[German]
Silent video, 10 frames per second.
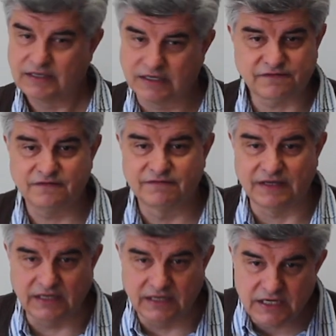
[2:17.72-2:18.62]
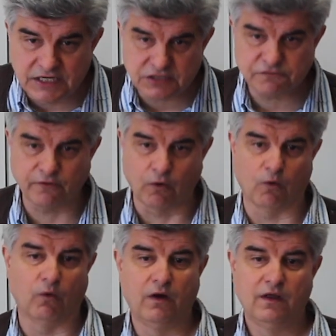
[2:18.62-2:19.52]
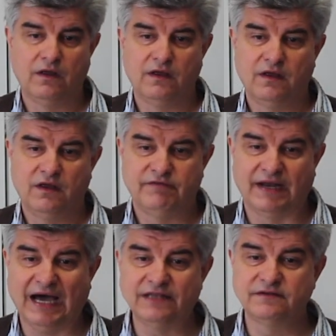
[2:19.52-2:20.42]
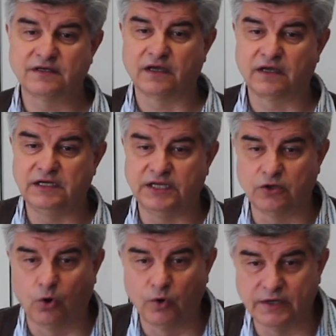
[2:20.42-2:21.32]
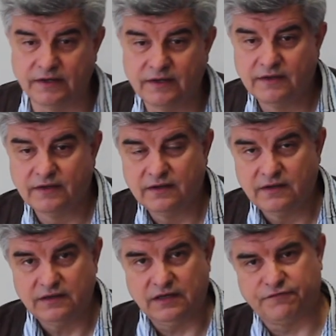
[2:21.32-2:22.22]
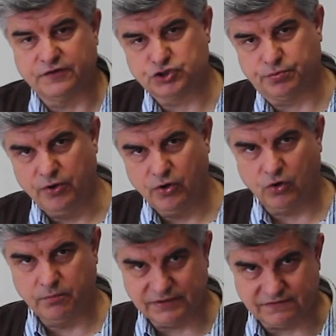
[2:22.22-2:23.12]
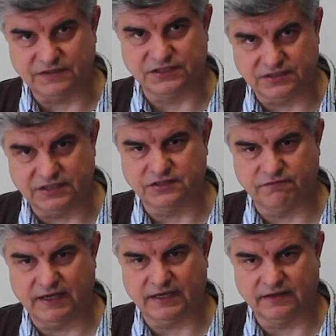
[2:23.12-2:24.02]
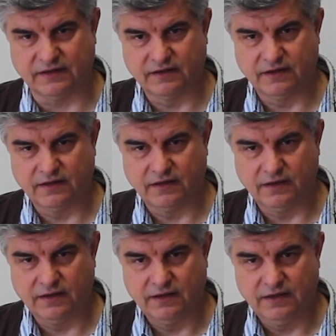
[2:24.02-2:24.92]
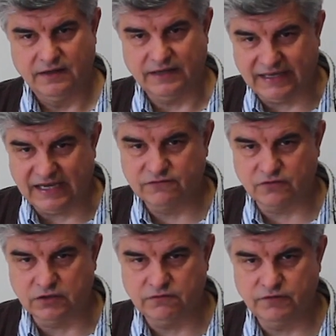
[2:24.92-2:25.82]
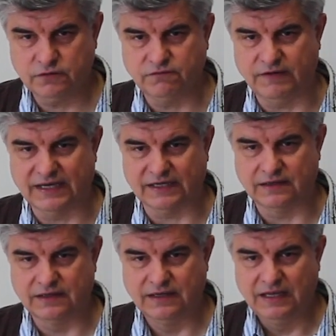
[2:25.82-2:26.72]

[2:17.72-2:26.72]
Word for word: Christen sind nicht froh, wenn andere Religionen der Verschwörung bezichtigt werden. Dagegen sollten wir uns wehren.